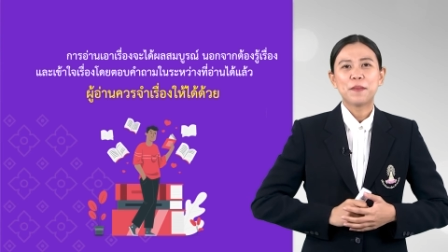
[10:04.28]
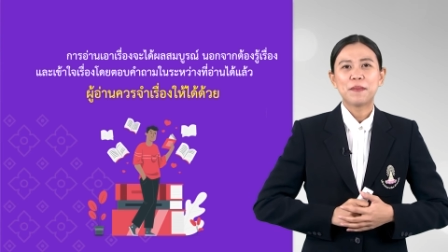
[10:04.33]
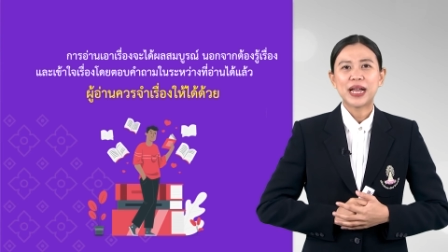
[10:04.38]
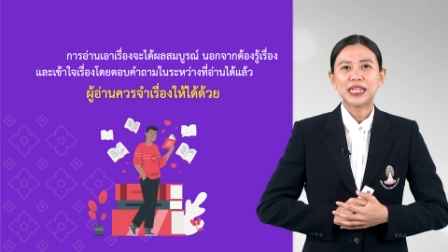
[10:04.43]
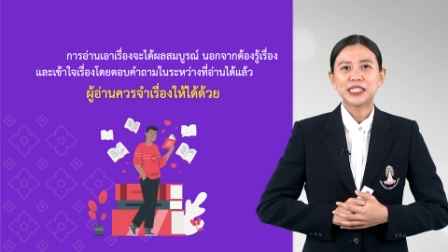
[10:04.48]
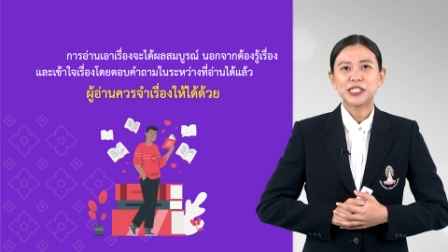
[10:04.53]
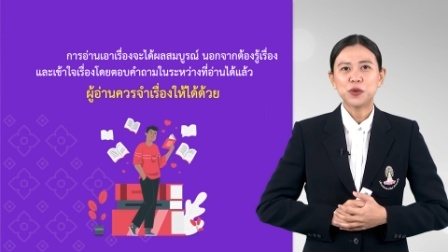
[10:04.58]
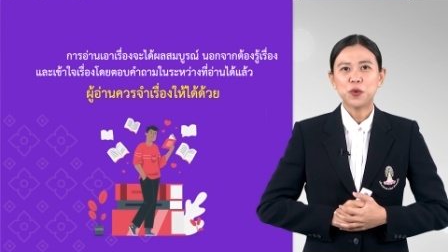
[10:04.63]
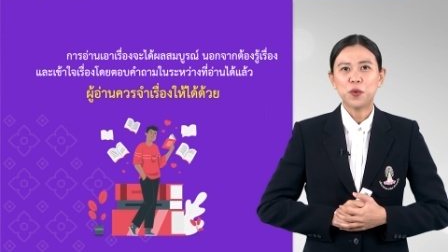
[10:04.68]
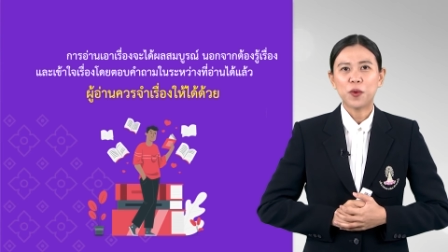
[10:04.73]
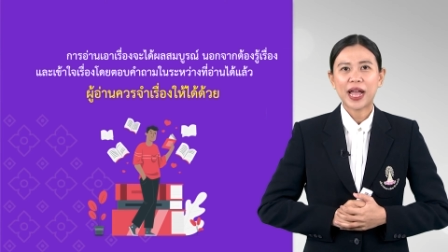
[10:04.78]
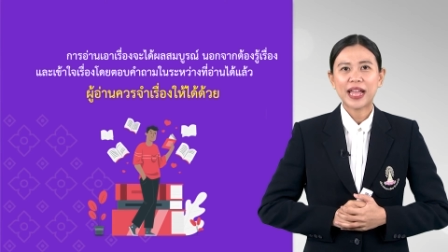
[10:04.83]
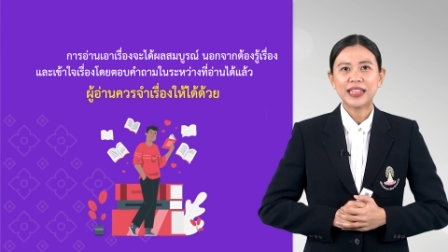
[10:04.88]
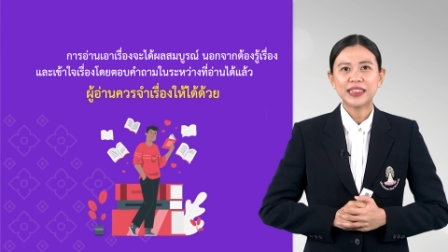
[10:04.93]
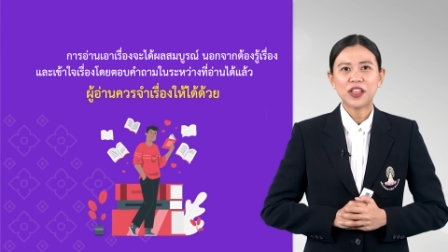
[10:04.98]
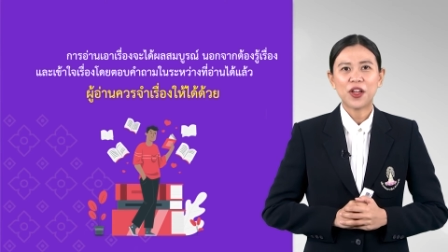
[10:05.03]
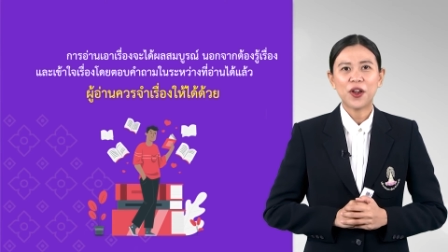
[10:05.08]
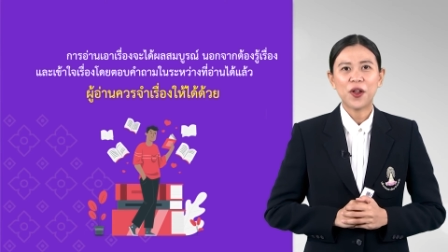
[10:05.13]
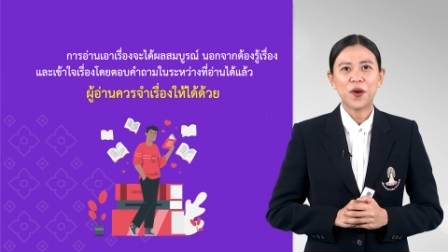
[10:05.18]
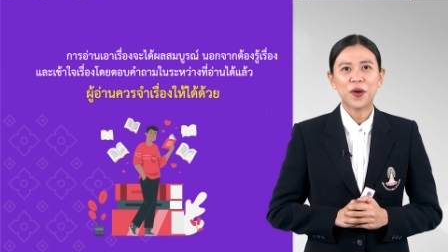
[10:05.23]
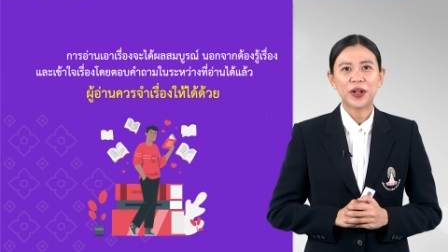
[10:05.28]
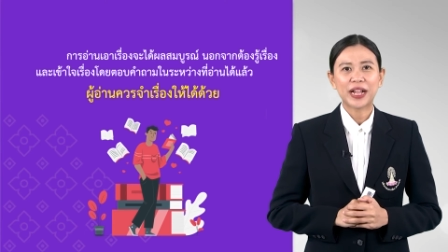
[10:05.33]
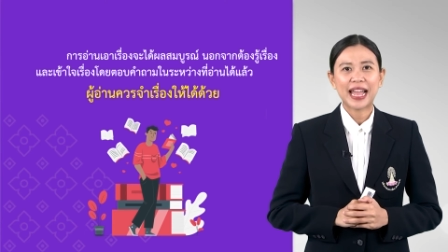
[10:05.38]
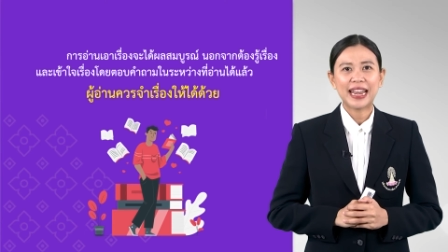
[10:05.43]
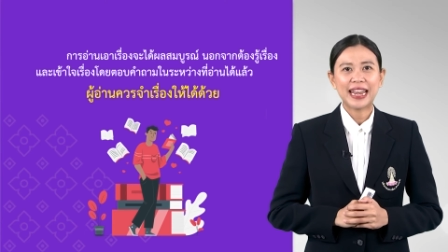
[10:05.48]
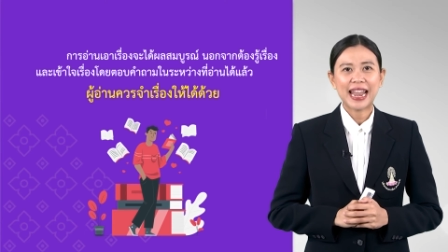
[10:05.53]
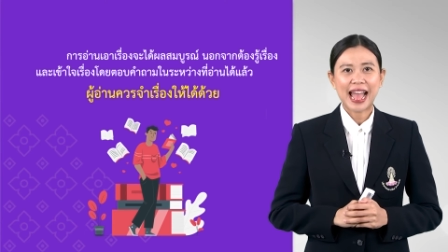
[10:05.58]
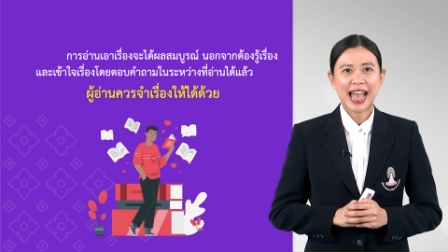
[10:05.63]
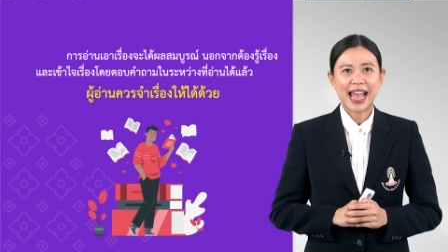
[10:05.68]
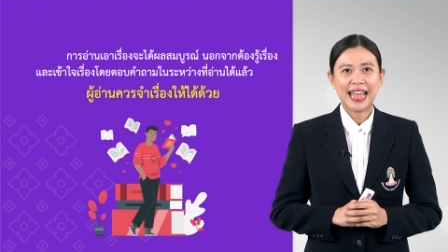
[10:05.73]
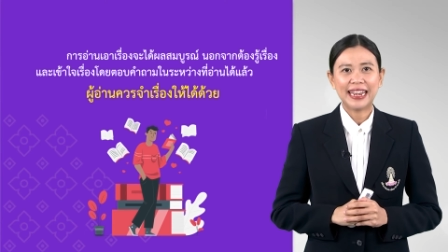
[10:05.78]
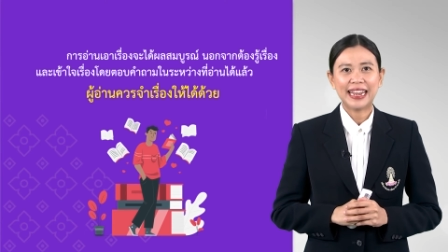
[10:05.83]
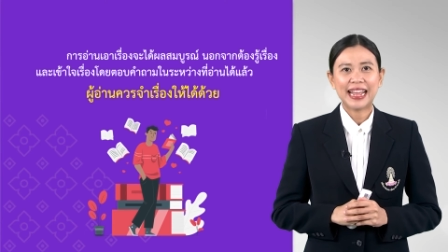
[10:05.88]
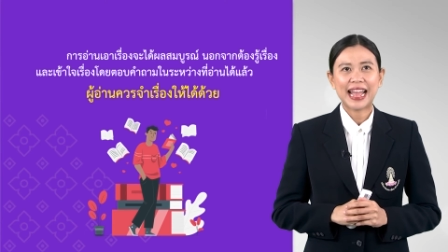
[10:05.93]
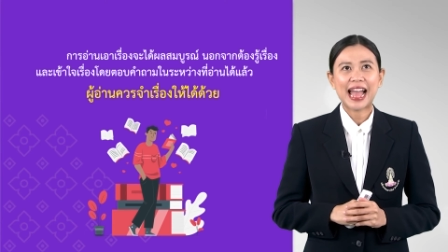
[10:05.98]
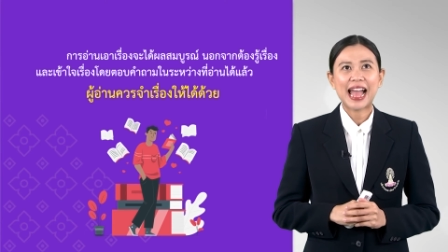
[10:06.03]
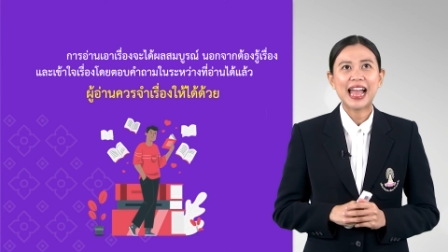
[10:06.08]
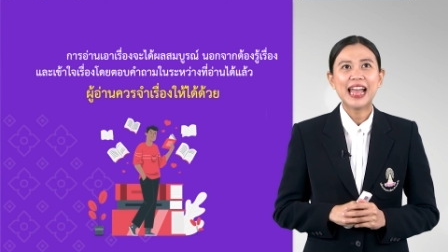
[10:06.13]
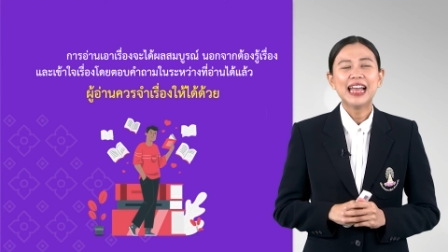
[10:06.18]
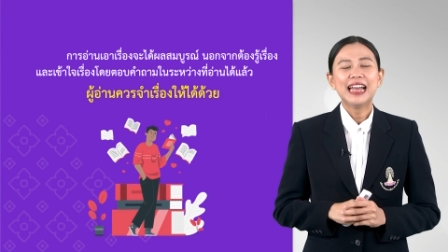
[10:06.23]
มาสู่ขั้นตอนของการอ่าน
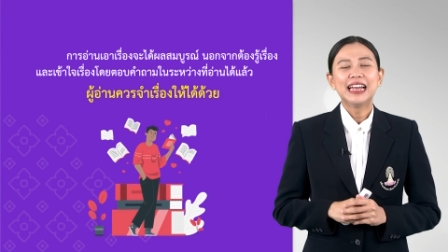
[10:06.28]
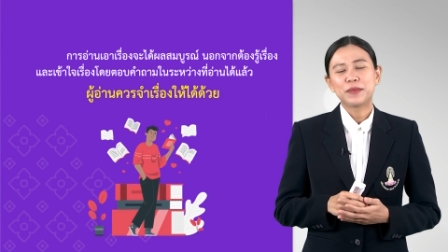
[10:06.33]
นะคะ